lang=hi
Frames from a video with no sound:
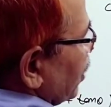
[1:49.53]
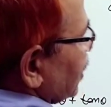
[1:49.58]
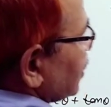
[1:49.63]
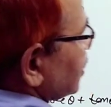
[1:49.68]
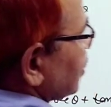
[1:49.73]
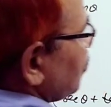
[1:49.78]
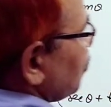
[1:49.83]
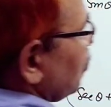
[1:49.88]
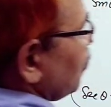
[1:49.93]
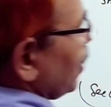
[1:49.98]
मैंने
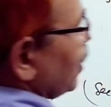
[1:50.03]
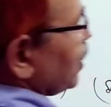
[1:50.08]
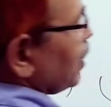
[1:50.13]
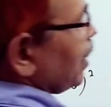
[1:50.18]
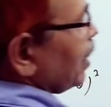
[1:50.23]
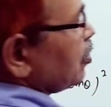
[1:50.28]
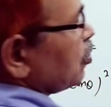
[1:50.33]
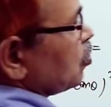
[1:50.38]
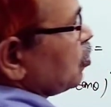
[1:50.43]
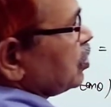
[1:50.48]
सिंप्लीफाई
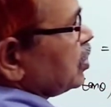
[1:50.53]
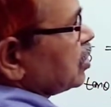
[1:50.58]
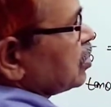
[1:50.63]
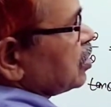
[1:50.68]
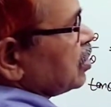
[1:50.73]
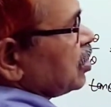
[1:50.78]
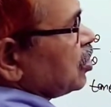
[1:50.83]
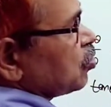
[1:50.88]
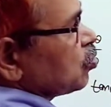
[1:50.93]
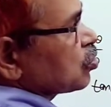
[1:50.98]
किया देखो ये
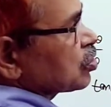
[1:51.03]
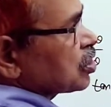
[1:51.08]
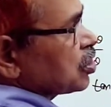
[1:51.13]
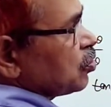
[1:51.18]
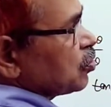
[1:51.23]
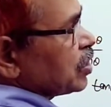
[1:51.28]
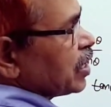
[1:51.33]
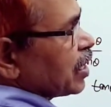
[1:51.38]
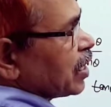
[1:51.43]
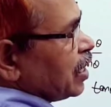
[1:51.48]
थ्री रूट
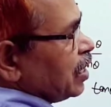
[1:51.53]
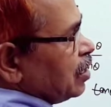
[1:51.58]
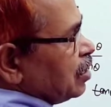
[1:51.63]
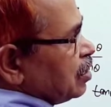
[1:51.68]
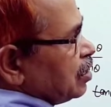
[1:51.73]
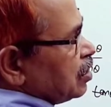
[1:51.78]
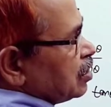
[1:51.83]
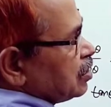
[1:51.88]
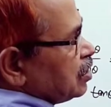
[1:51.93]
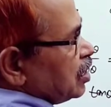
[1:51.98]
थ्री हो जाएगा
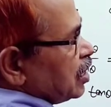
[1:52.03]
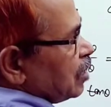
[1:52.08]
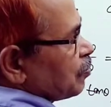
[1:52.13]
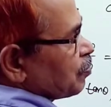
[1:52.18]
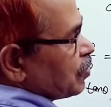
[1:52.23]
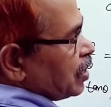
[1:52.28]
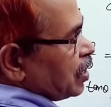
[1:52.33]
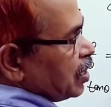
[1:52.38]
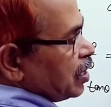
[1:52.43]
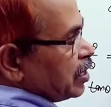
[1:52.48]
ये
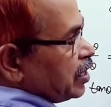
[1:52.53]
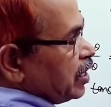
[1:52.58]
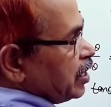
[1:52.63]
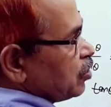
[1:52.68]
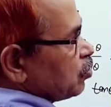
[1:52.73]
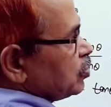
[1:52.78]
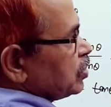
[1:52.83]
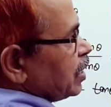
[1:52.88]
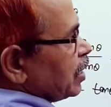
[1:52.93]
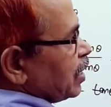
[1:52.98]
आपका
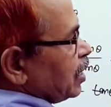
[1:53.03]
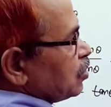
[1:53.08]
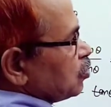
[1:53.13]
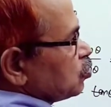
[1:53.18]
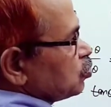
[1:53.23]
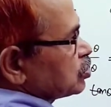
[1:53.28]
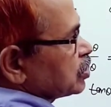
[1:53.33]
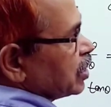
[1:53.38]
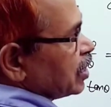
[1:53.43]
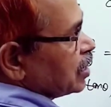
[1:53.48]
एट हो जाएगा
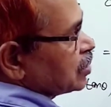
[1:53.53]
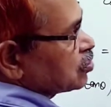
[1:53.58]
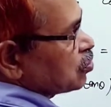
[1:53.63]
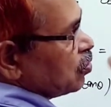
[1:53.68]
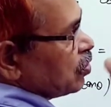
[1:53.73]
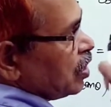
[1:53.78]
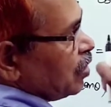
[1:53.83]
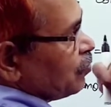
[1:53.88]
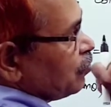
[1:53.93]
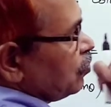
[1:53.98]
टू से कैंसिल
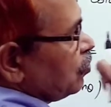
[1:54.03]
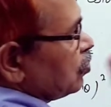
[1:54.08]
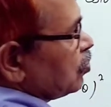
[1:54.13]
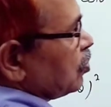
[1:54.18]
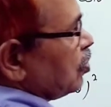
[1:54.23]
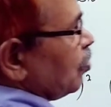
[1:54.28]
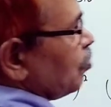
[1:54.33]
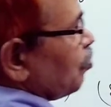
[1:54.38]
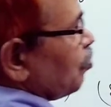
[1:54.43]
हो गया फोर